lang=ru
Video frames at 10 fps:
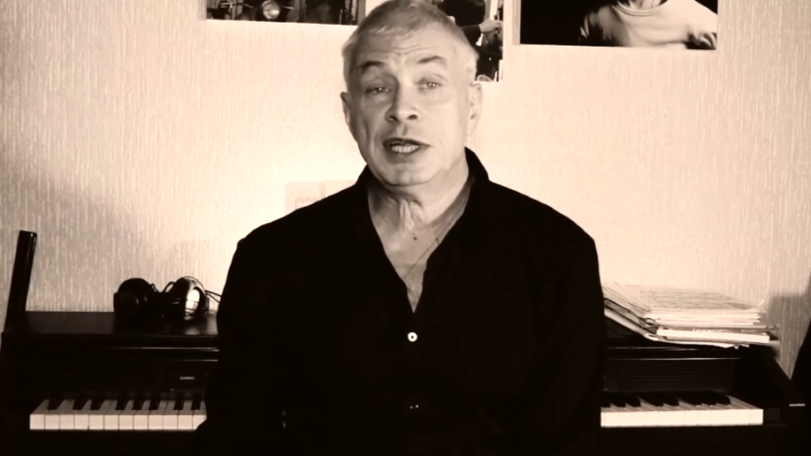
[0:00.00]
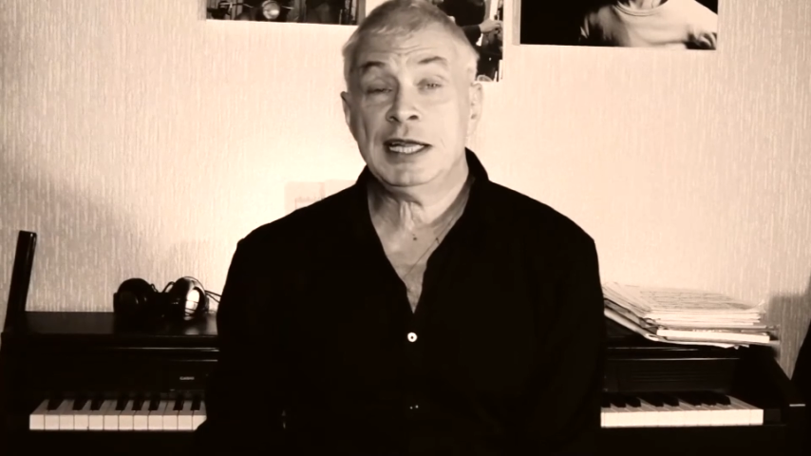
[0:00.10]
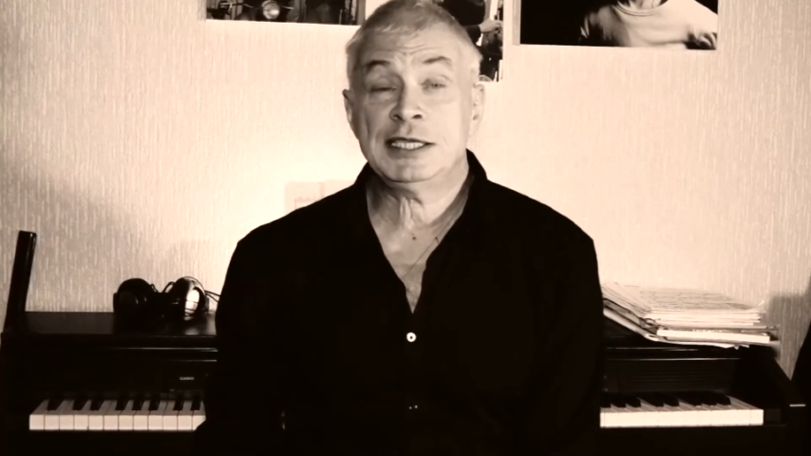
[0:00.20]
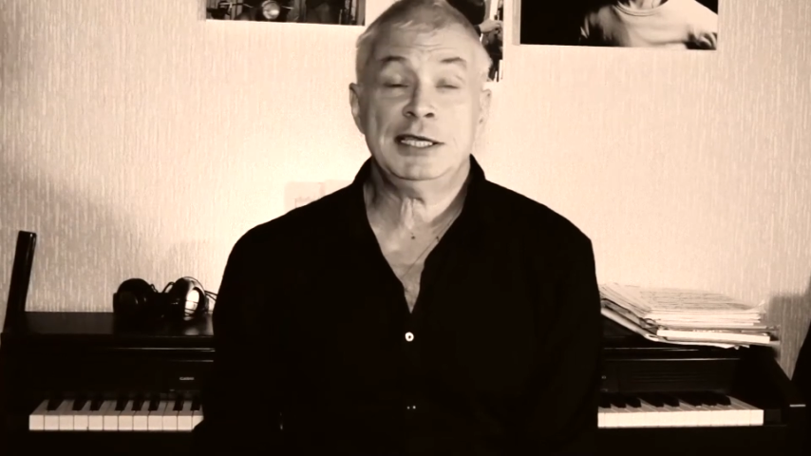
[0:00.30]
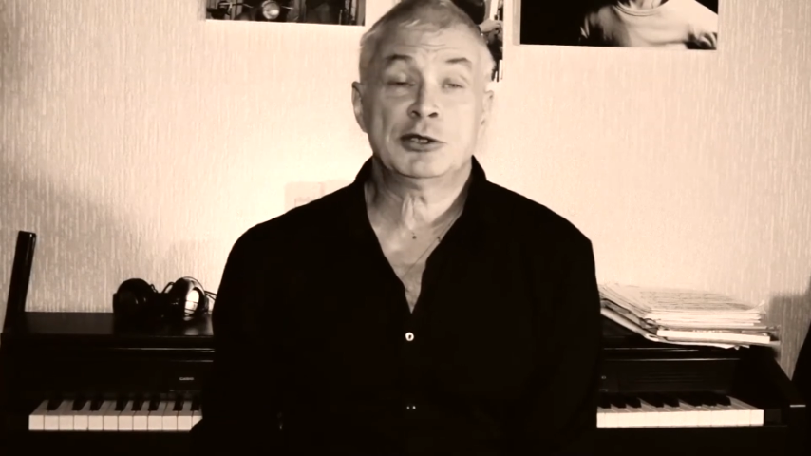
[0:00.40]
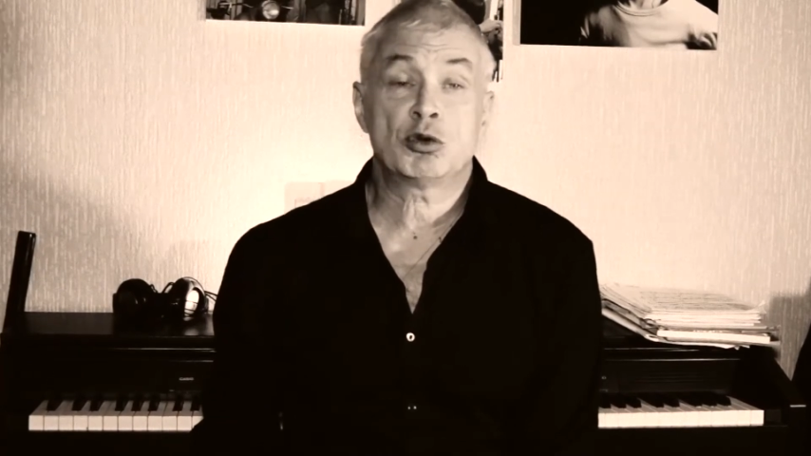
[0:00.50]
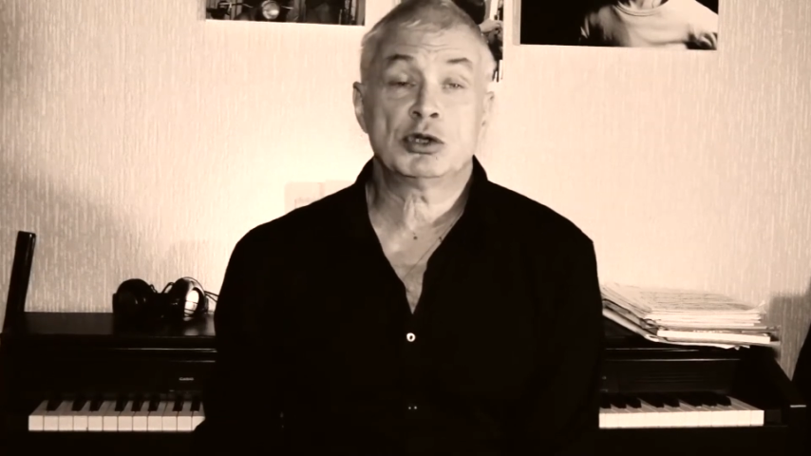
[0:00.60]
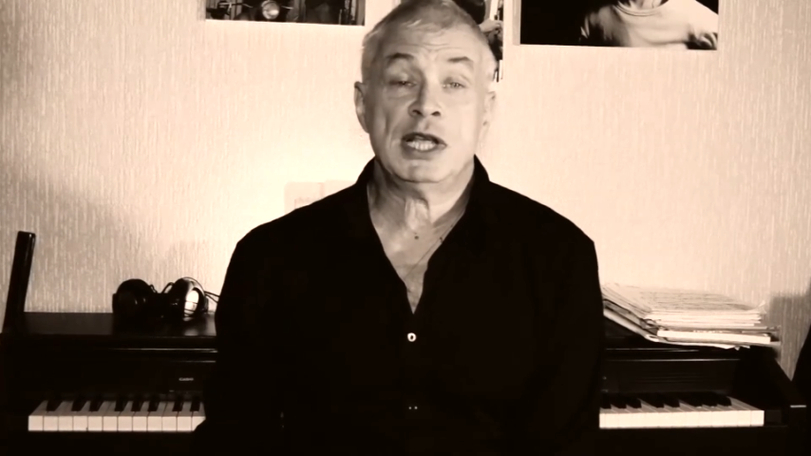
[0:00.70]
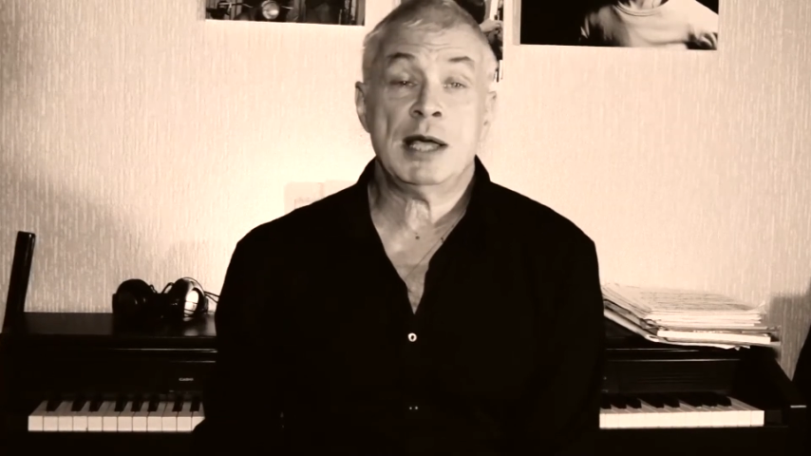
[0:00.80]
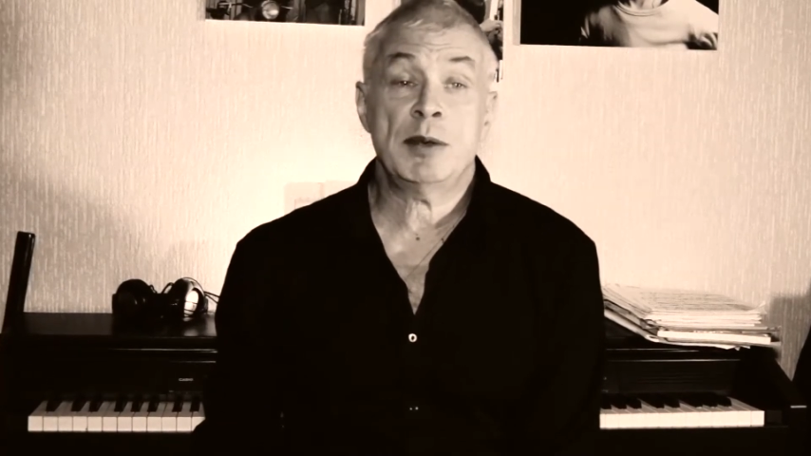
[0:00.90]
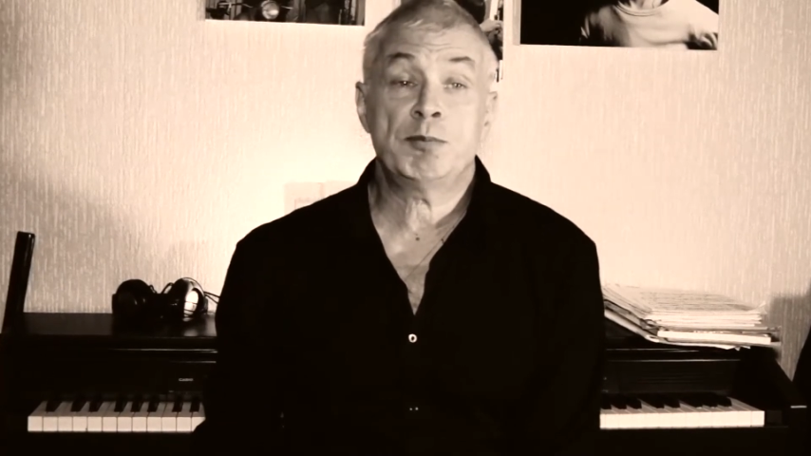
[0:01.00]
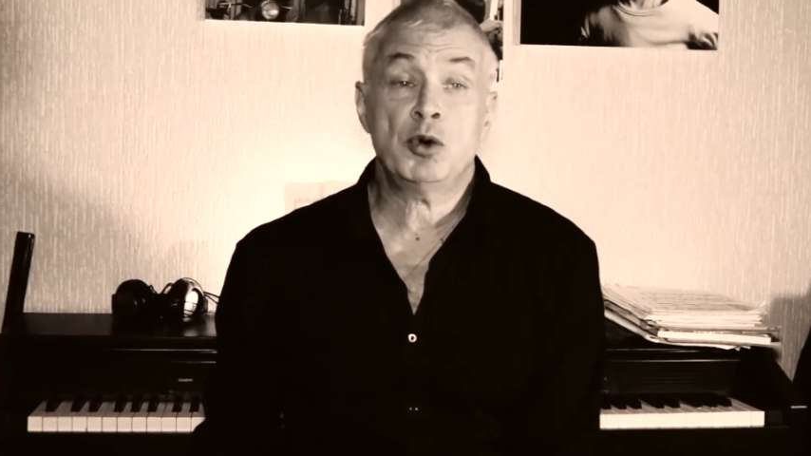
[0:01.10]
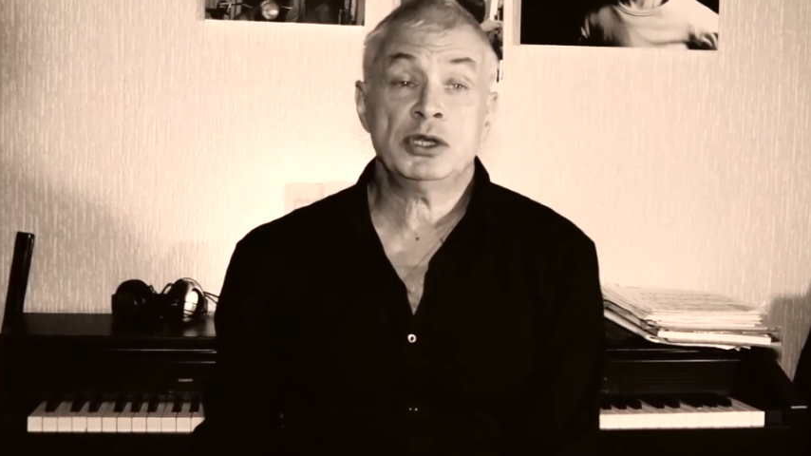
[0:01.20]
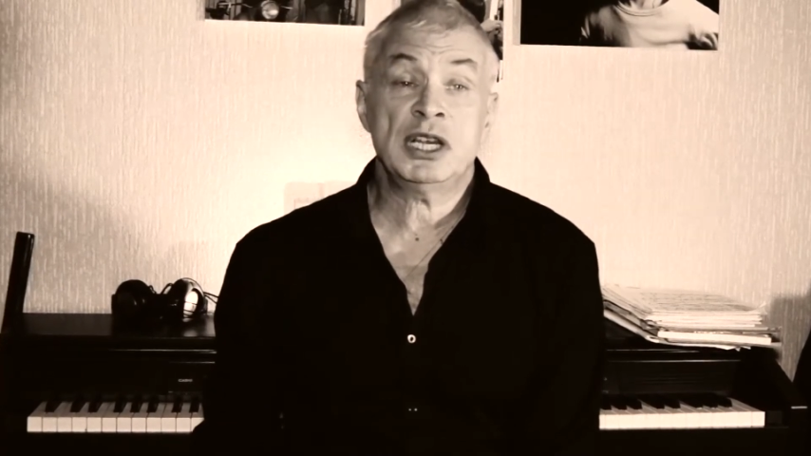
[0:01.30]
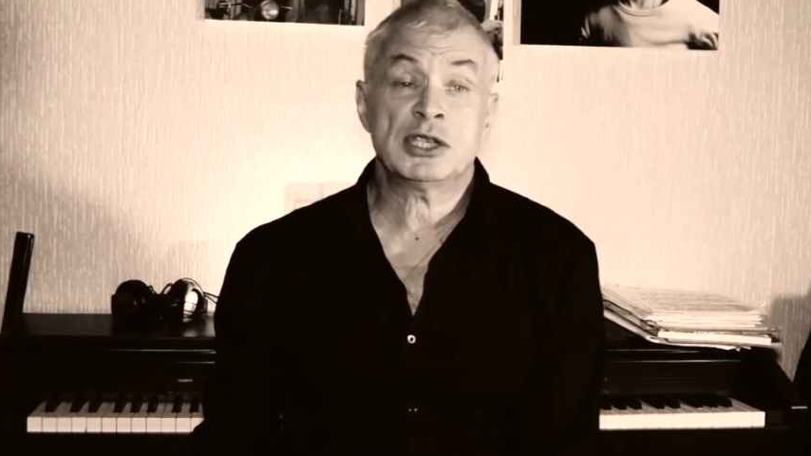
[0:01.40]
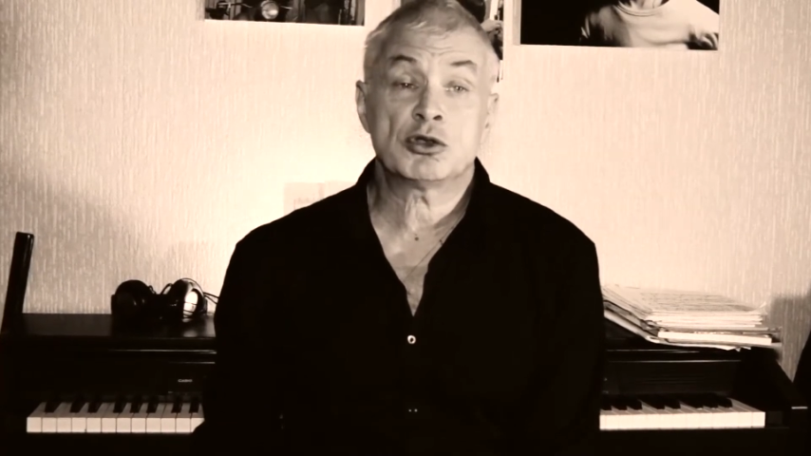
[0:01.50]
Алексей с друзьями поняли,